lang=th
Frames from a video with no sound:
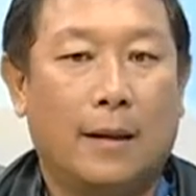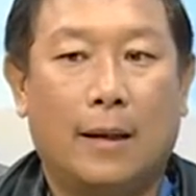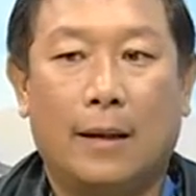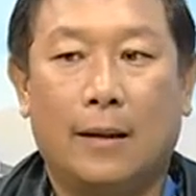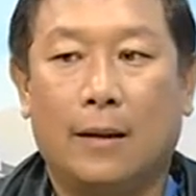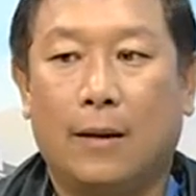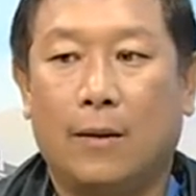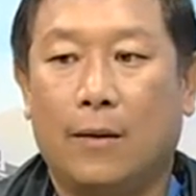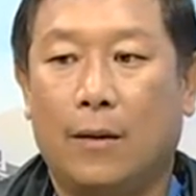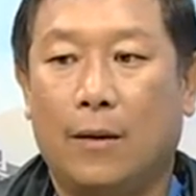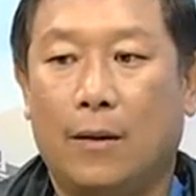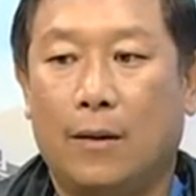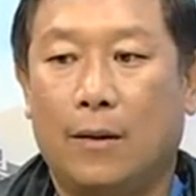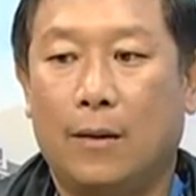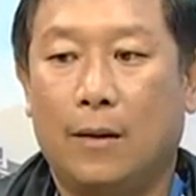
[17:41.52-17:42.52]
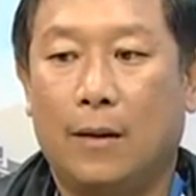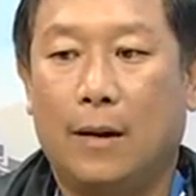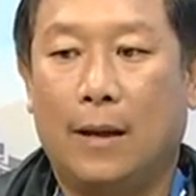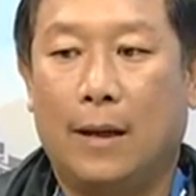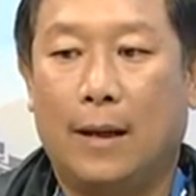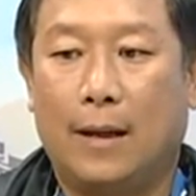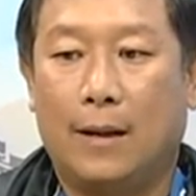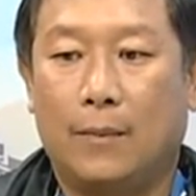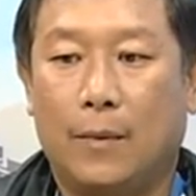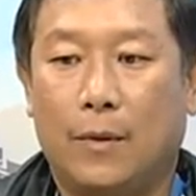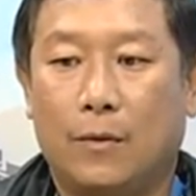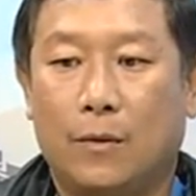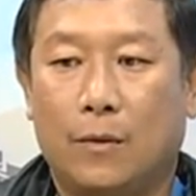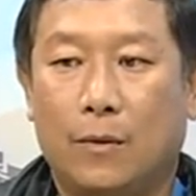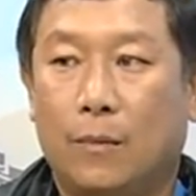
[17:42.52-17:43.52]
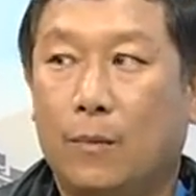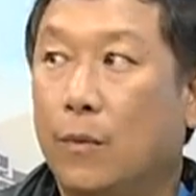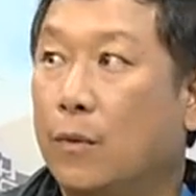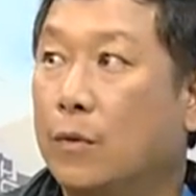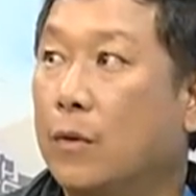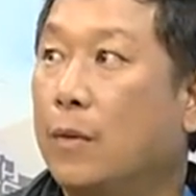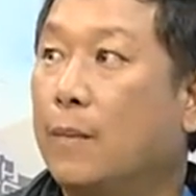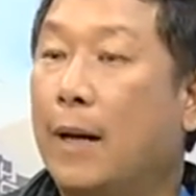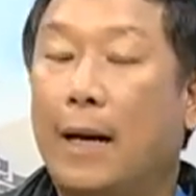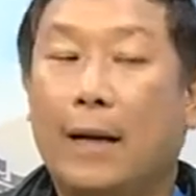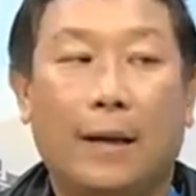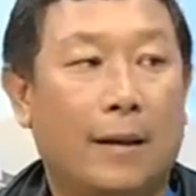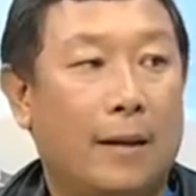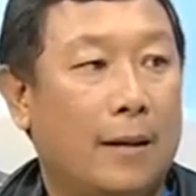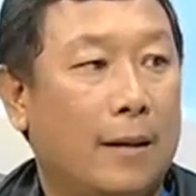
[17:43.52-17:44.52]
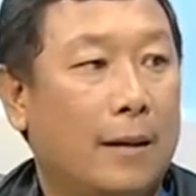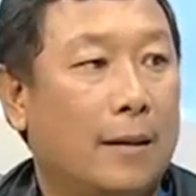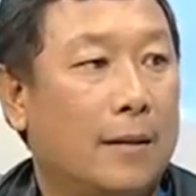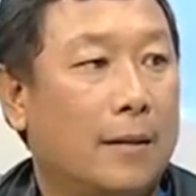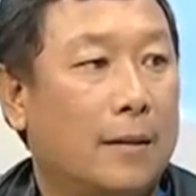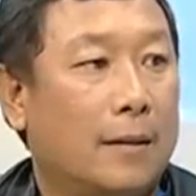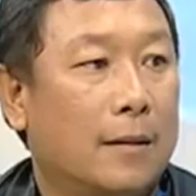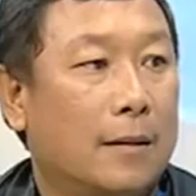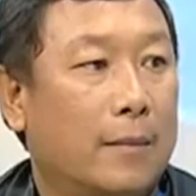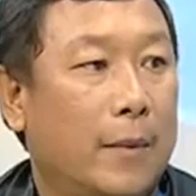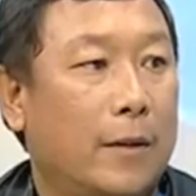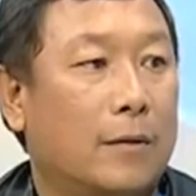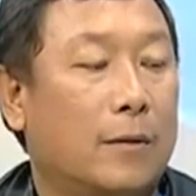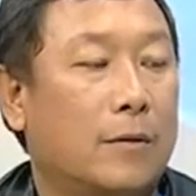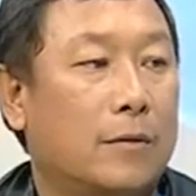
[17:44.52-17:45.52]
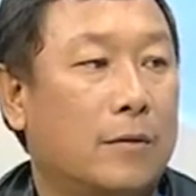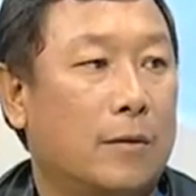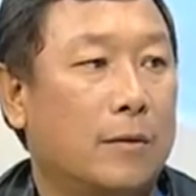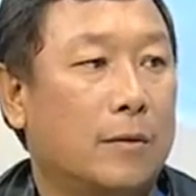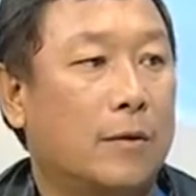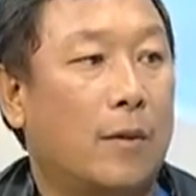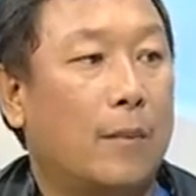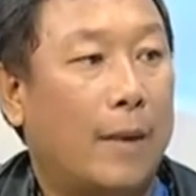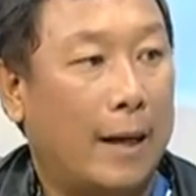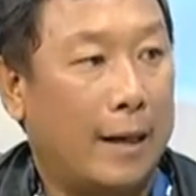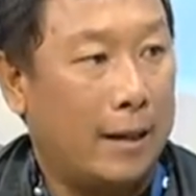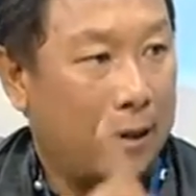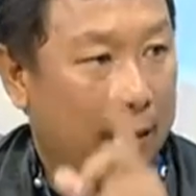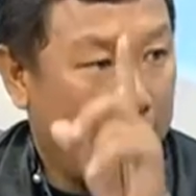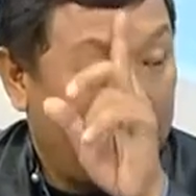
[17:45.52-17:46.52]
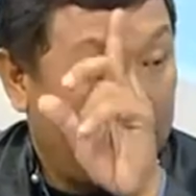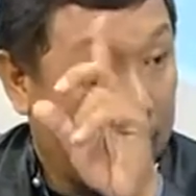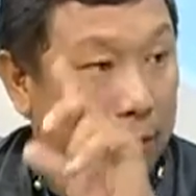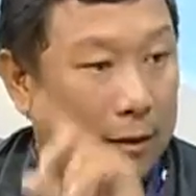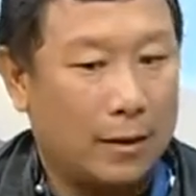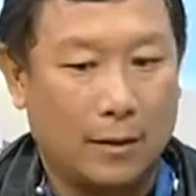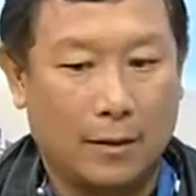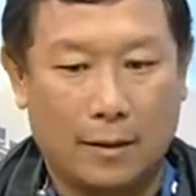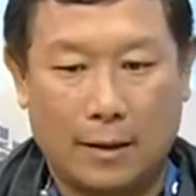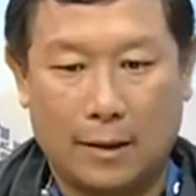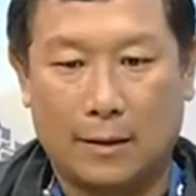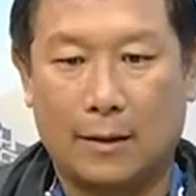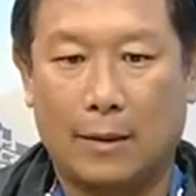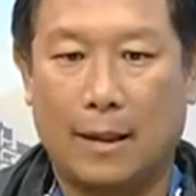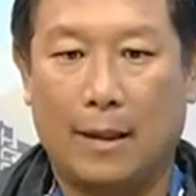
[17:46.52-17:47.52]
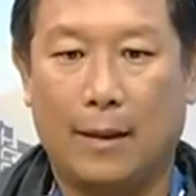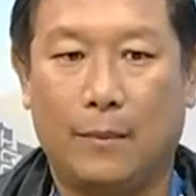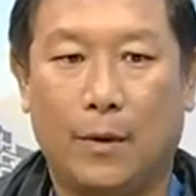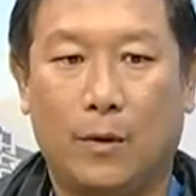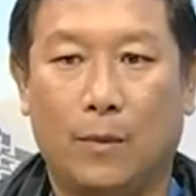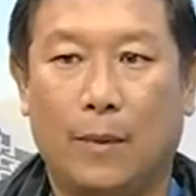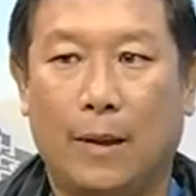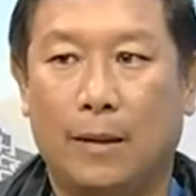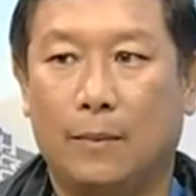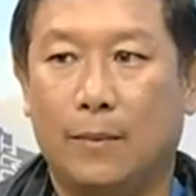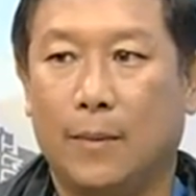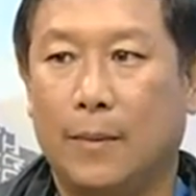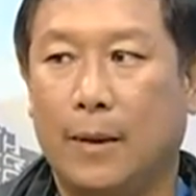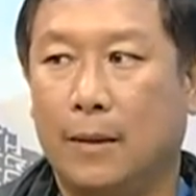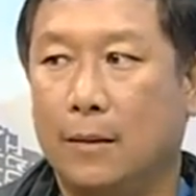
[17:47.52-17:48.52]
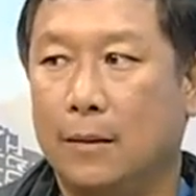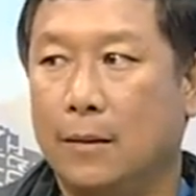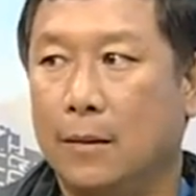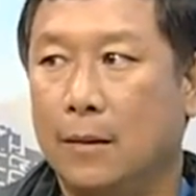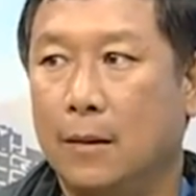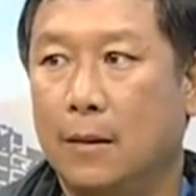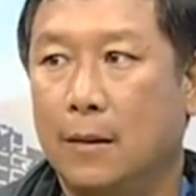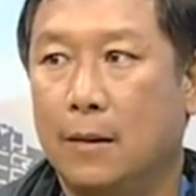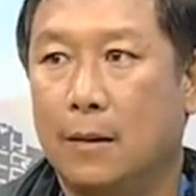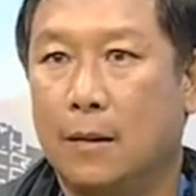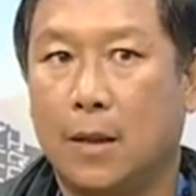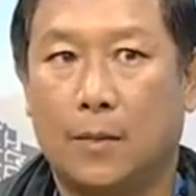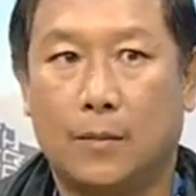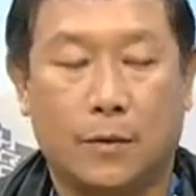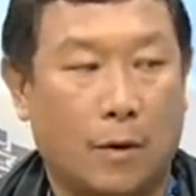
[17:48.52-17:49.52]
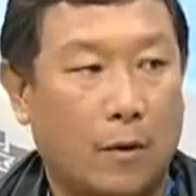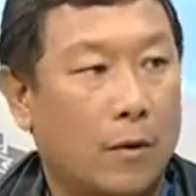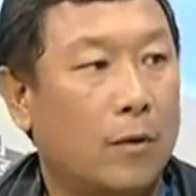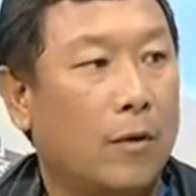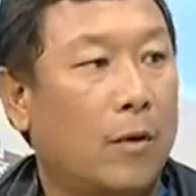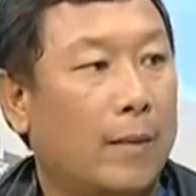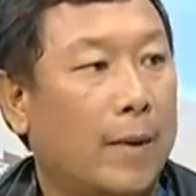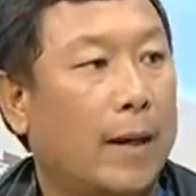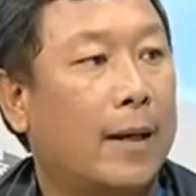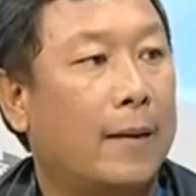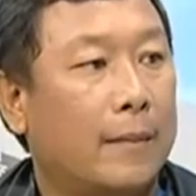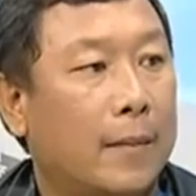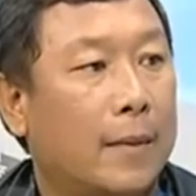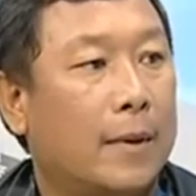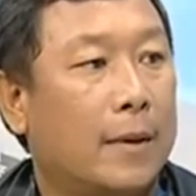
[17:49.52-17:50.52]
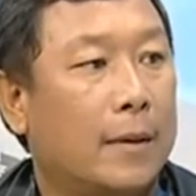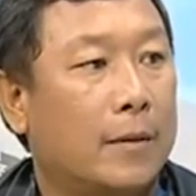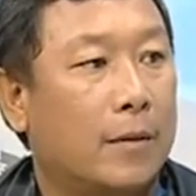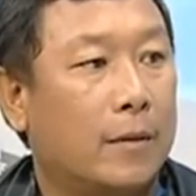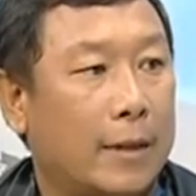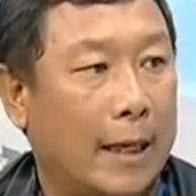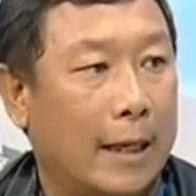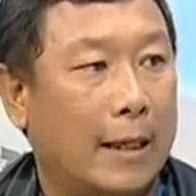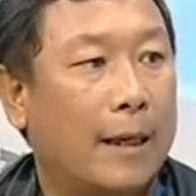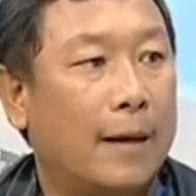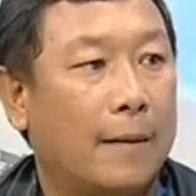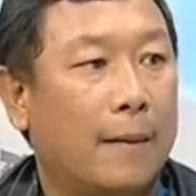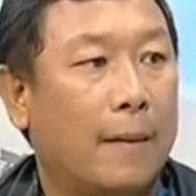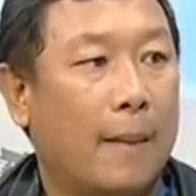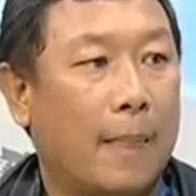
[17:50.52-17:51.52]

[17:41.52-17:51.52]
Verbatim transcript: ที่นั่น แล้วก็ไปทรงปลูกต้นไม้เป็นต้นสนสองใบ ไว้ต้นหนึ่งปัจจุบันประมาณเกือบสองคนโอบแล้วครับ ต้นใหญ่ละ